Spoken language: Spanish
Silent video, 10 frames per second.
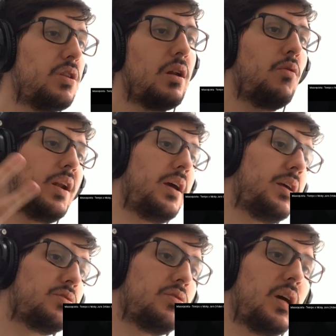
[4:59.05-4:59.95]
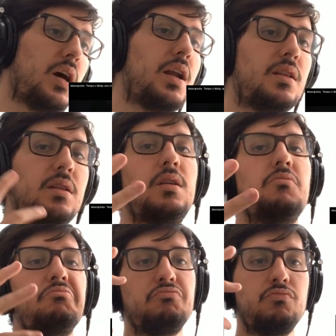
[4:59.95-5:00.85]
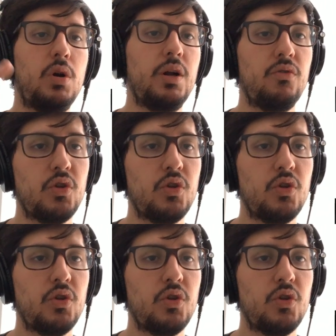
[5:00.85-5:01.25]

tiene buena dirección de arte, tiene buenos